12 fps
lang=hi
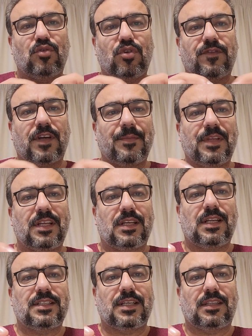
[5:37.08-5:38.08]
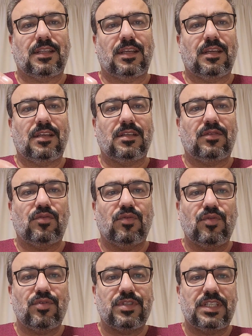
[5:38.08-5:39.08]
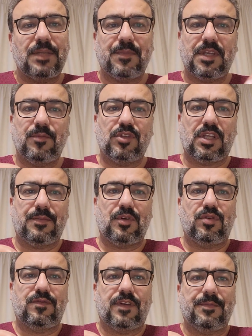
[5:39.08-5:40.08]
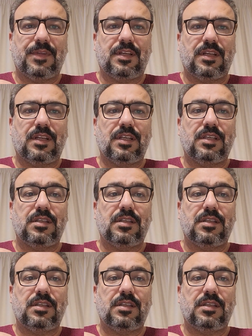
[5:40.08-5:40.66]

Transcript: गोट फार्मिंग करना चाहते हैं तो उस टिप के मुताबिक गोट फार्मिंग करें